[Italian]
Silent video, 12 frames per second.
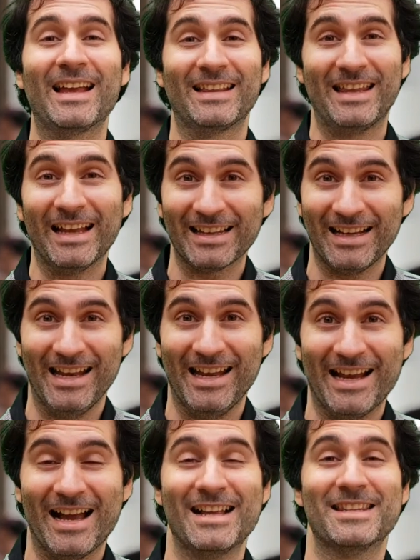Data
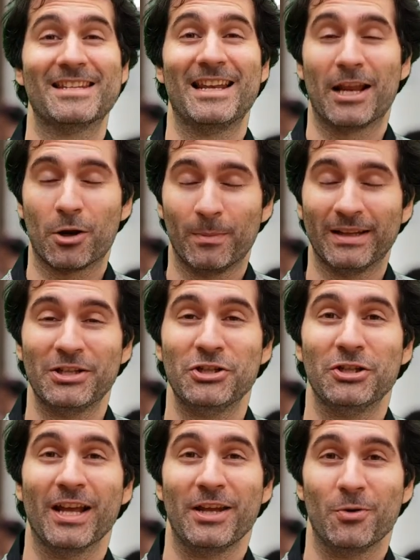l'eleganza e
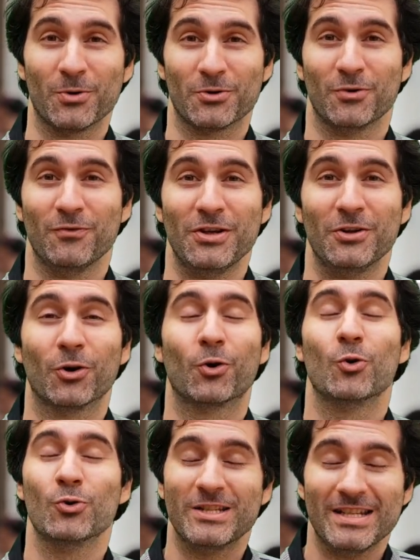l'aromaticità di questo vino,
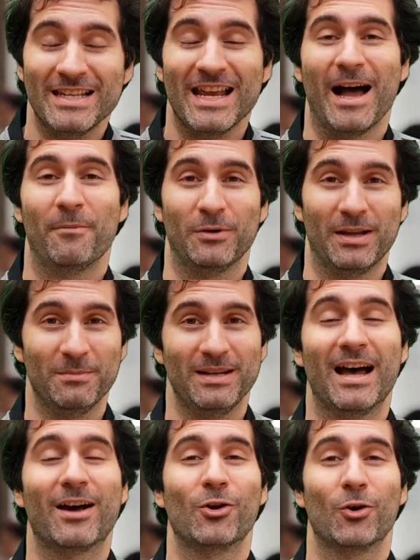consigliamo di
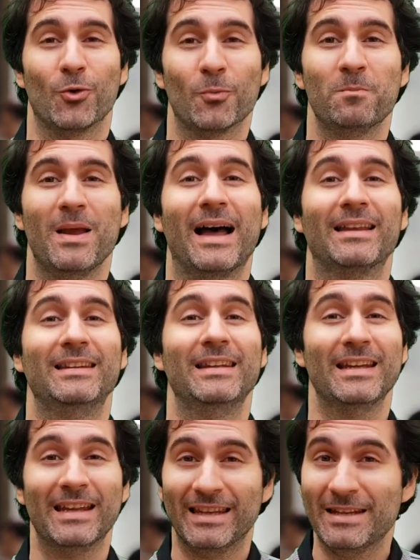abbinarlo con
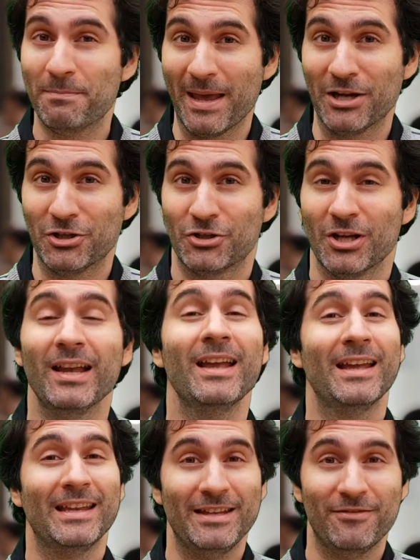piatti di pesce,
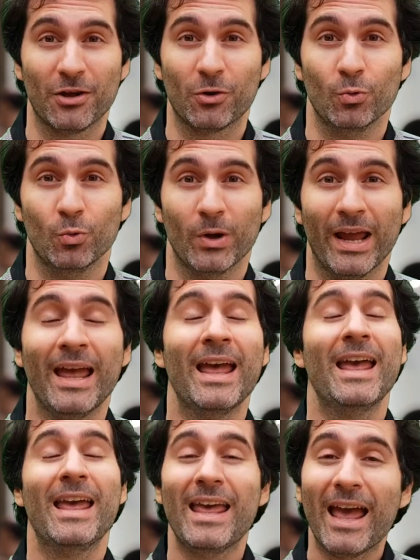di verdure
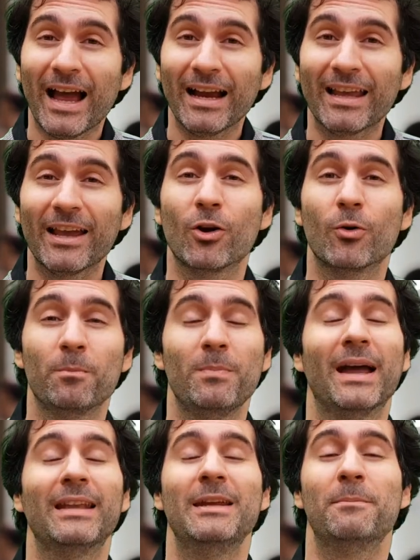e anche con
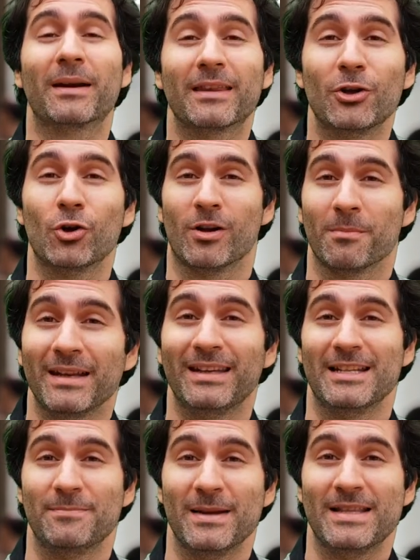piatti
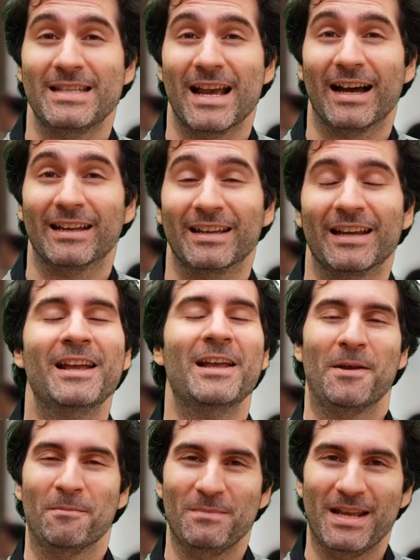particolarmente speziati.
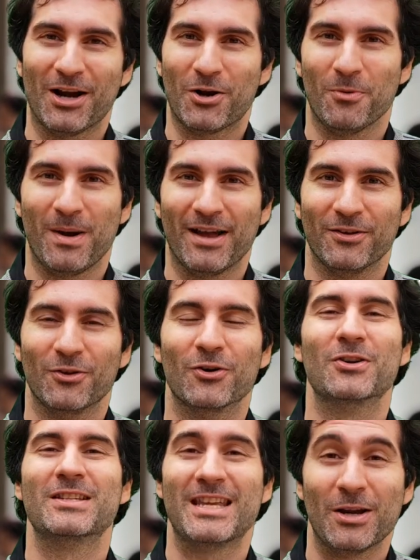Mi
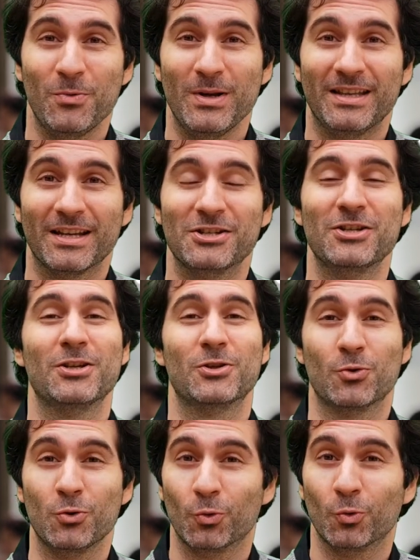raccomando, seguiteci
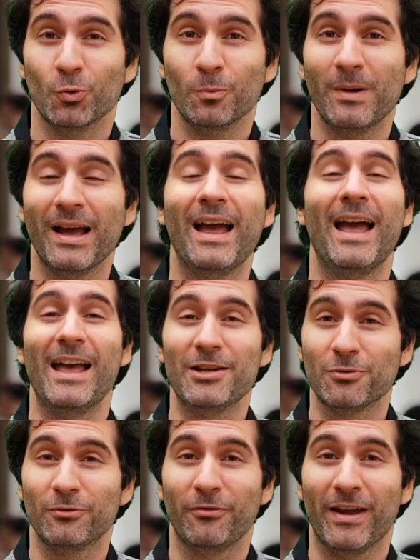su YouTube
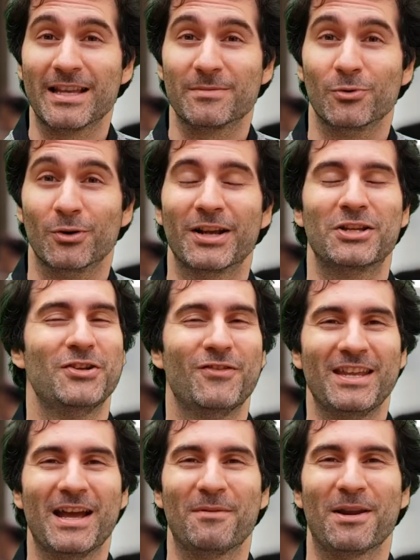e su Facebook. Ci
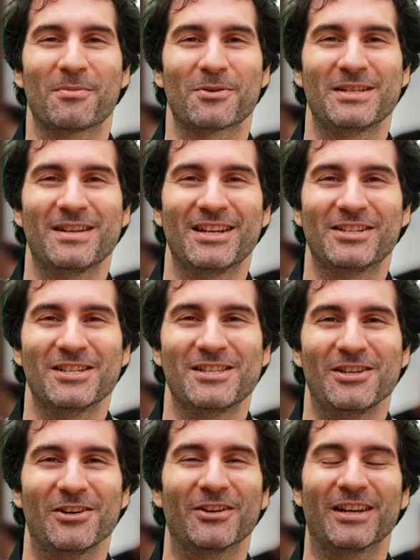vediamo alla prossima
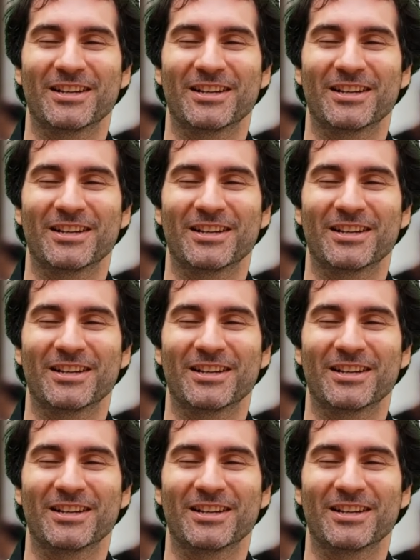recensione.